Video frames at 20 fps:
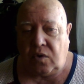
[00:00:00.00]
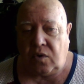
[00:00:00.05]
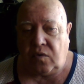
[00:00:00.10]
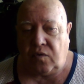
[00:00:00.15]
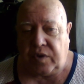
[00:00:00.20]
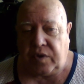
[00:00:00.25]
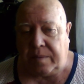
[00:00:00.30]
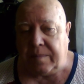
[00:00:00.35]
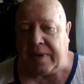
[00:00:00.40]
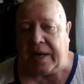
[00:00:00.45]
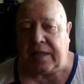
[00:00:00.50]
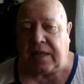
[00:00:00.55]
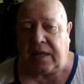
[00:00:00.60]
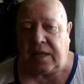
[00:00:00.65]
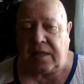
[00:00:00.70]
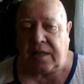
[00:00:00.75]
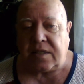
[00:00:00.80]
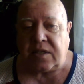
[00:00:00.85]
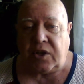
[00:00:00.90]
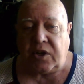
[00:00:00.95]

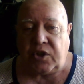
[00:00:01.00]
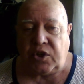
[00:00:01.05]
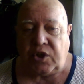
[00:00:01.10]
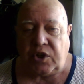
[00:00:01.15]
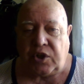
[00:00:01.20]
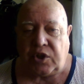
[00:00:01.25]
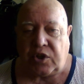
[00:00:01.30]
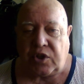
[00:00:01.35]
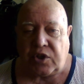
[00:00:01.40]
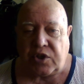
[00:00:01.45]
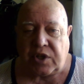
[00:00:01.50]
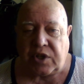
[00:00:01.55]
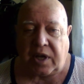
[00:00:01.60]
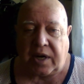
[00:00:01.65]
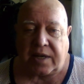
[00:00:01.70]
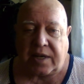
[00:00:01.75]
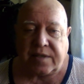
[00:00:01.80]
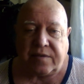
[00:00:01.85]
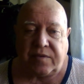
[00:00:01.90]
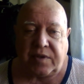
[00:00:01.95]
внимательно следит за
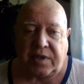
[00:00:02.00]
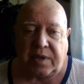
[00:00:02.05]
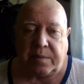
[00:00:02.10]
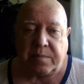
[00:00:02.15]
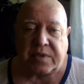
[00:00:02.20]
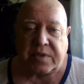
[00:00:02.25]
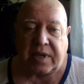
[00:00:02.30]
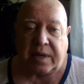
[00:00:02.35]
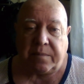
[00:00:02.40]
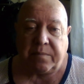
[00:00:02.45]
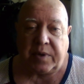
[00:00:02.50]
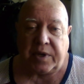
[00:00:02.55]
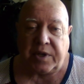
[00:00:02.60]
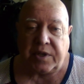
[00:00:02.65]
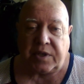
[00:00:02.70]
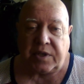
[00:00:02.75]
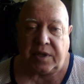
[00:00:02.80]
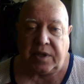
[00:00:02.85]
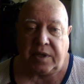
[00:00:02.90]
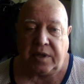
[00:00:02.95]
развитием
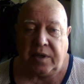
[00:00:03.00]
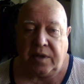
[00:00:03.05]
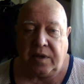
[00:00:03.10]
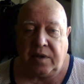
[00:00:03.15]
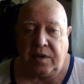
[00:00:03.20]
событий